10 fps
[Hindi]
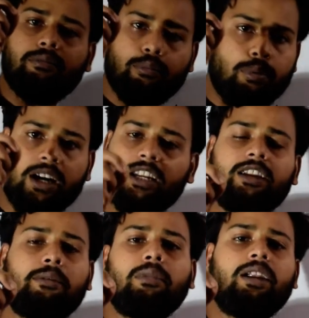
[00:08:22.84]
बाइनरी
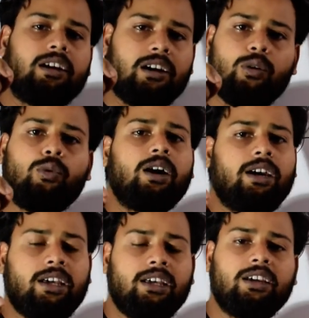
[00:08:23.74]
नंबर लिखा हुआ
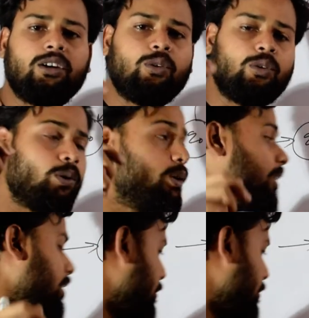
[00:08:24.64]
है और यहाँ